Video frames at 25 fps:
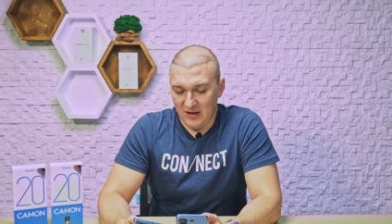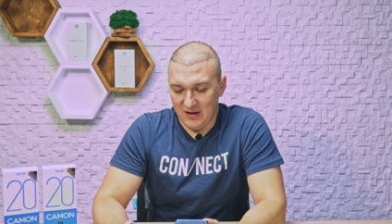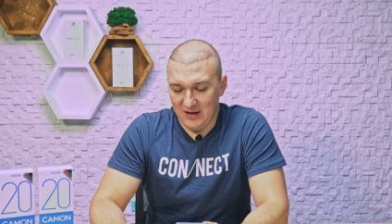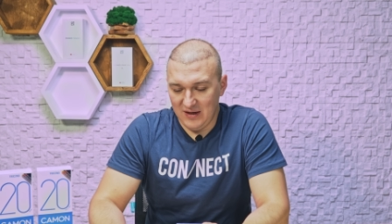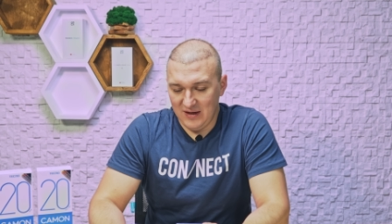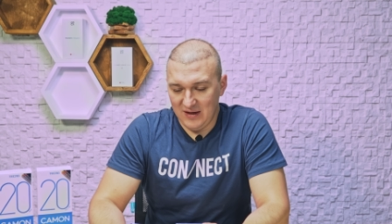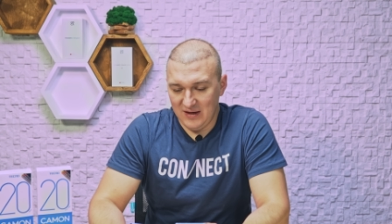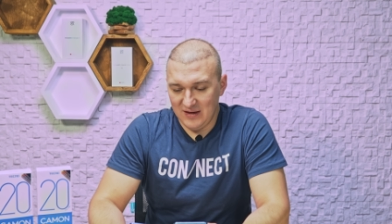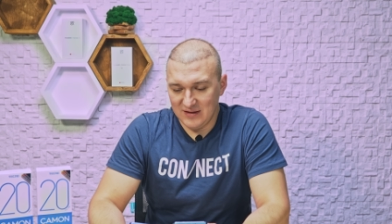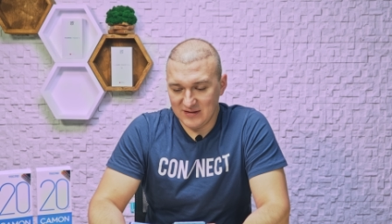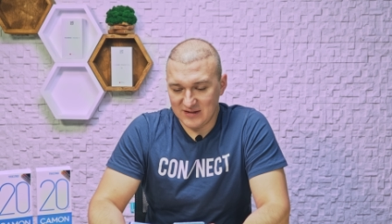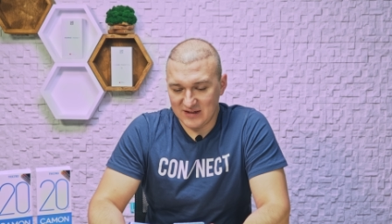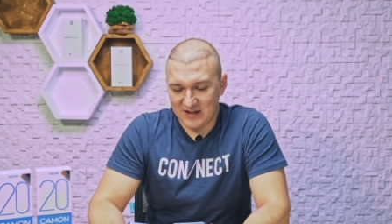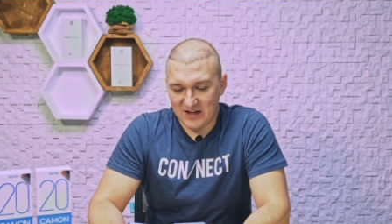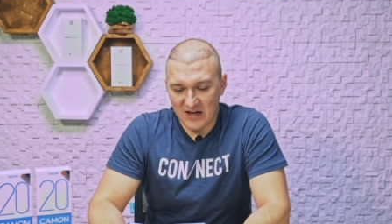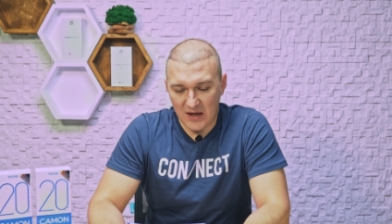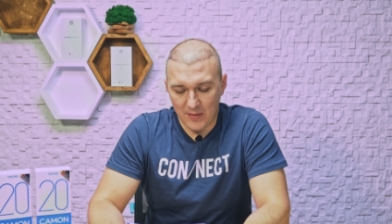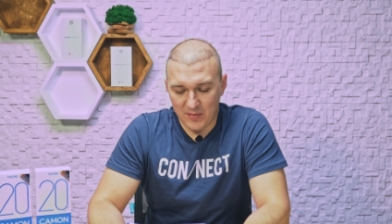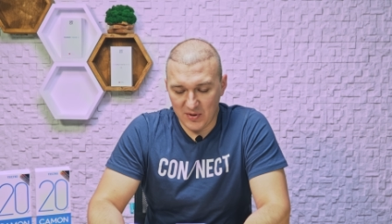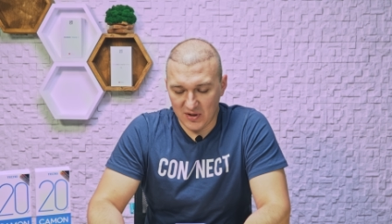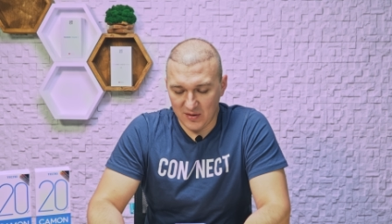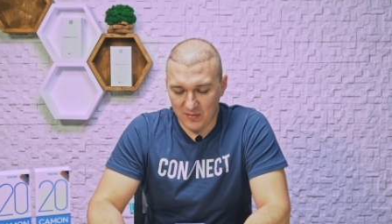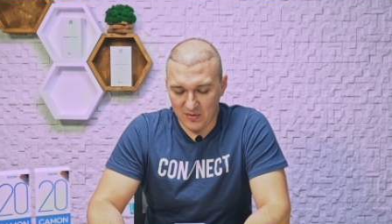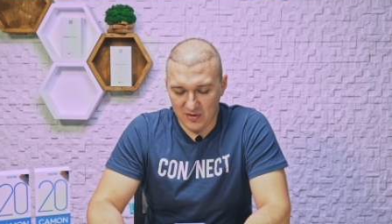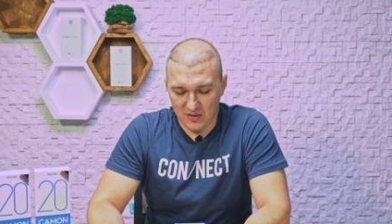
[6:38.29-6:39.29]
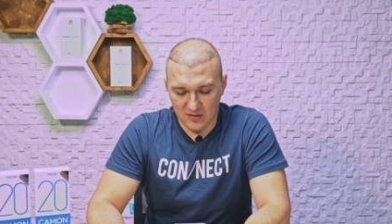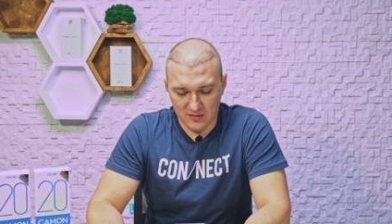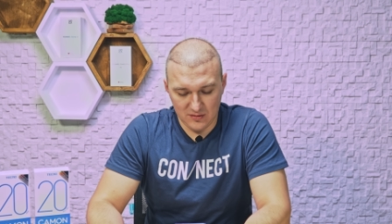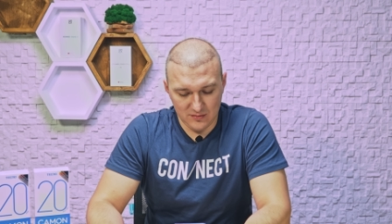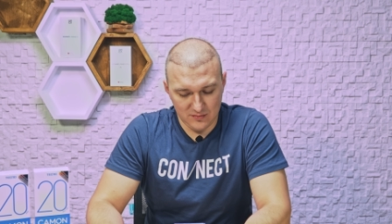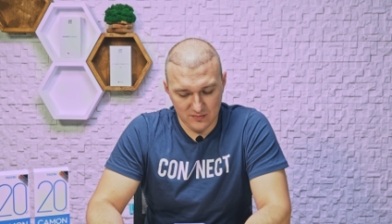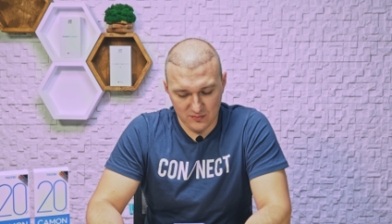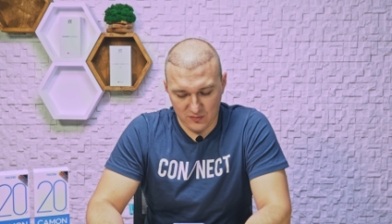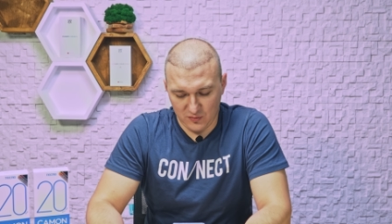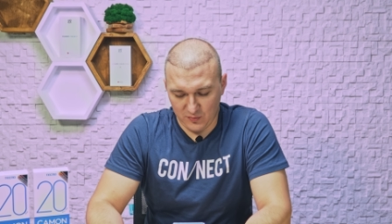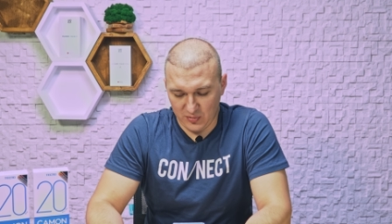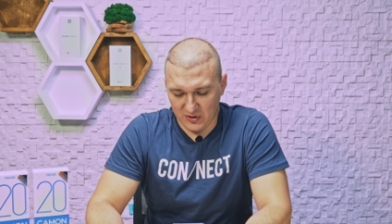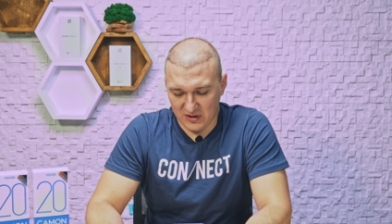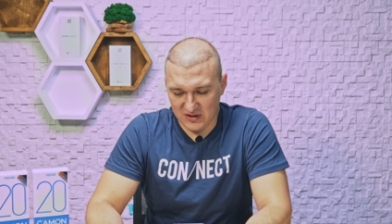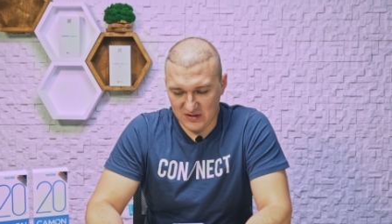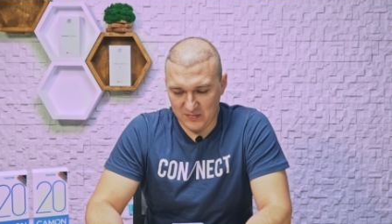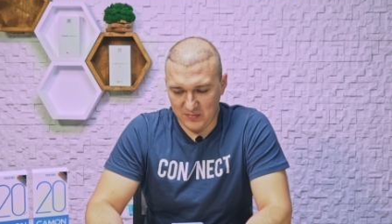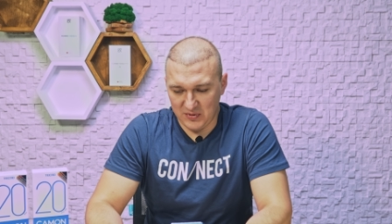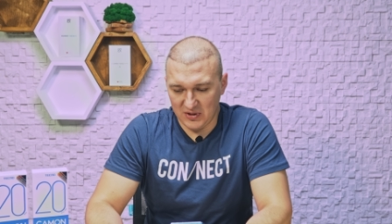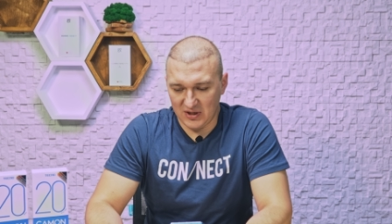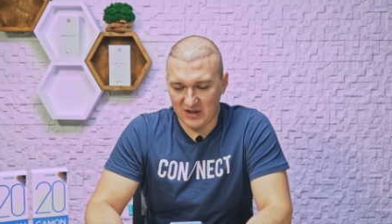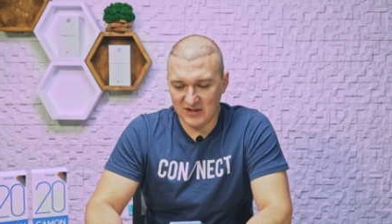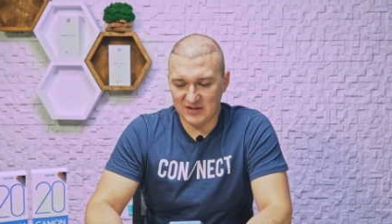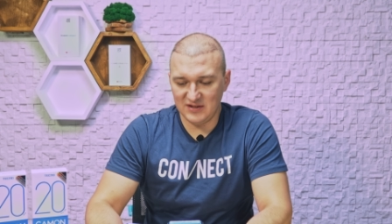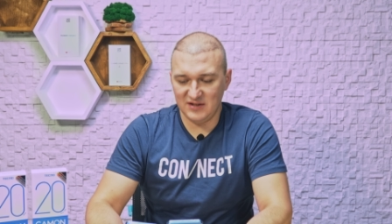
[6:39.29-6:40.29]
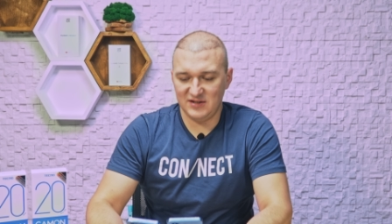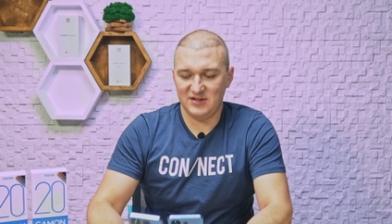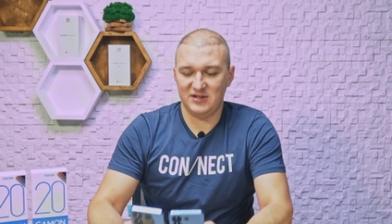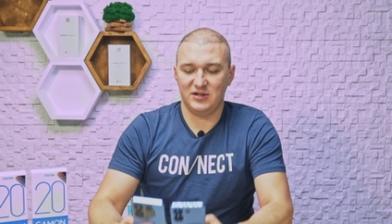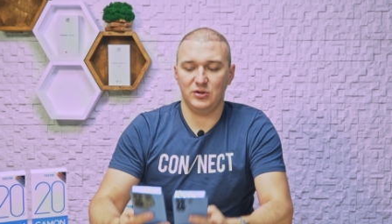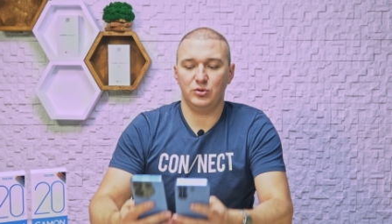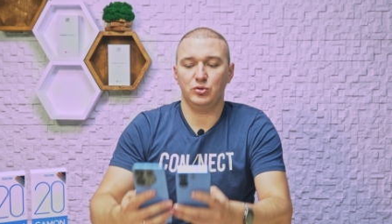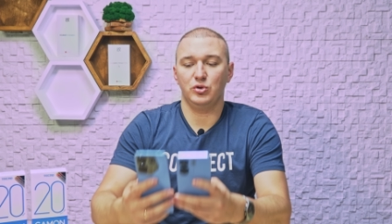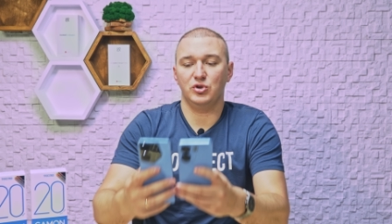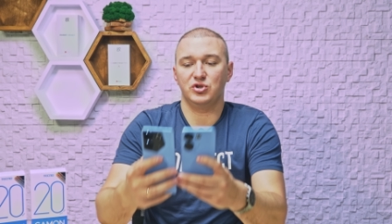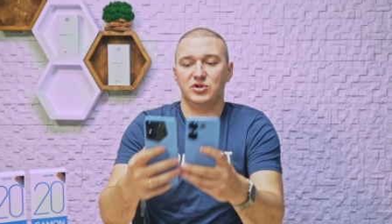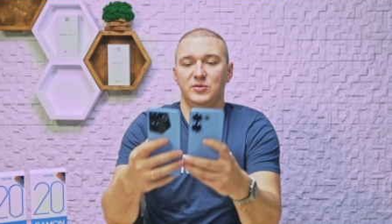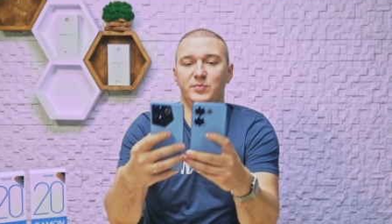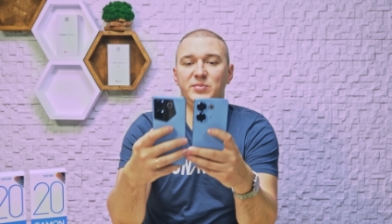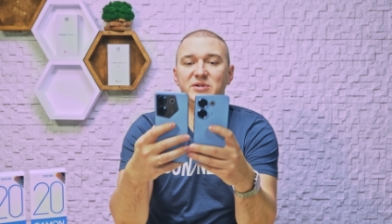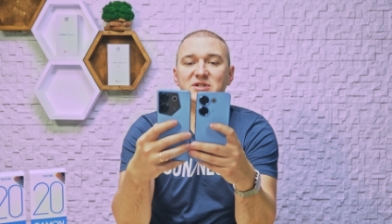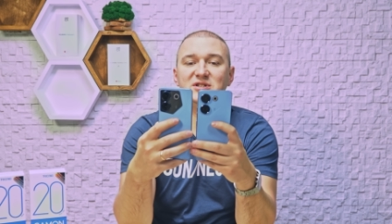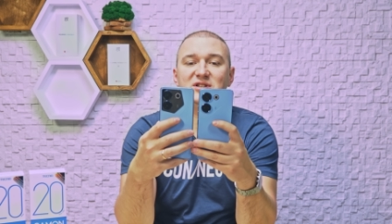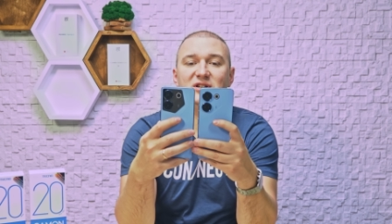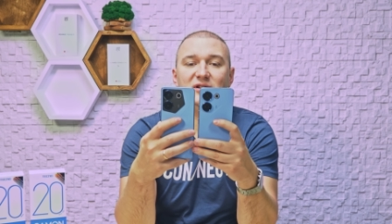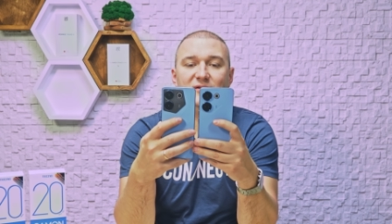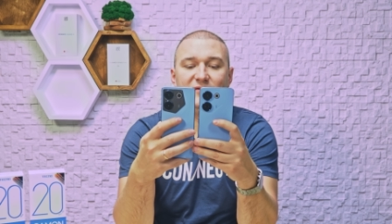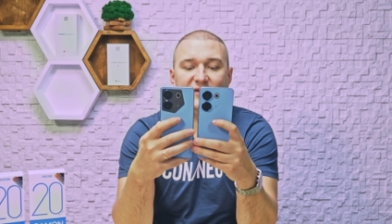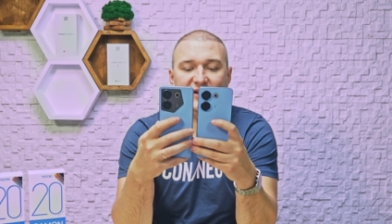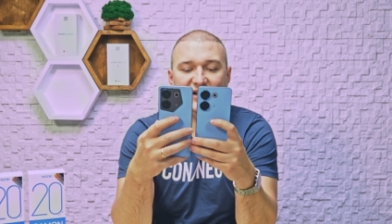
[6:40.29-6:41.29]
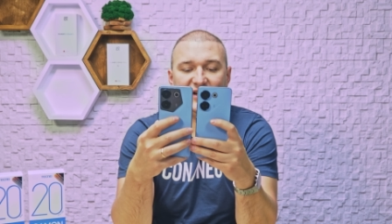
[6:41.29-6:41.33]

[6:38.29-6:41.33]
И с камерами, в принципе, разница-то тоже. По селфи